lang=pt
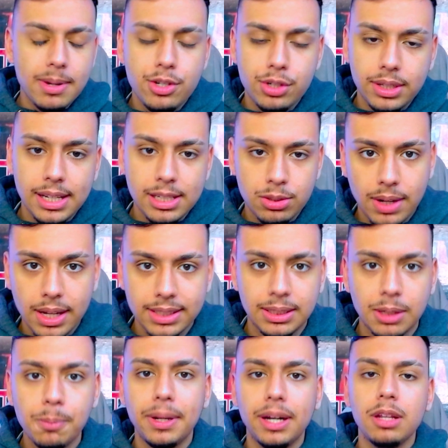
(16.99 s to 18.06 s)
de
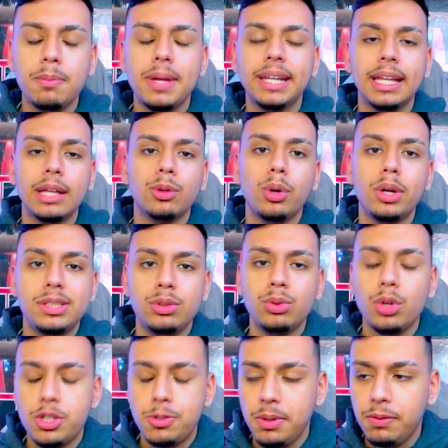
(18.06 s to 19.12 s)
classificação para Libertadores em
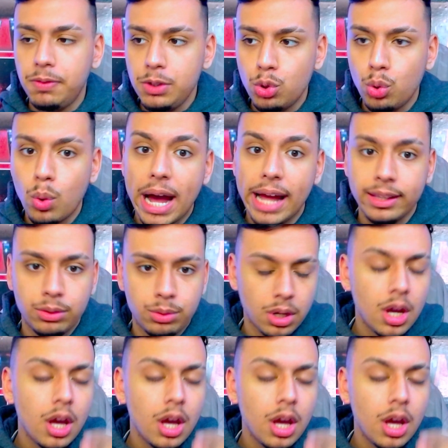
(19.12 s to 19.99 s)
2024.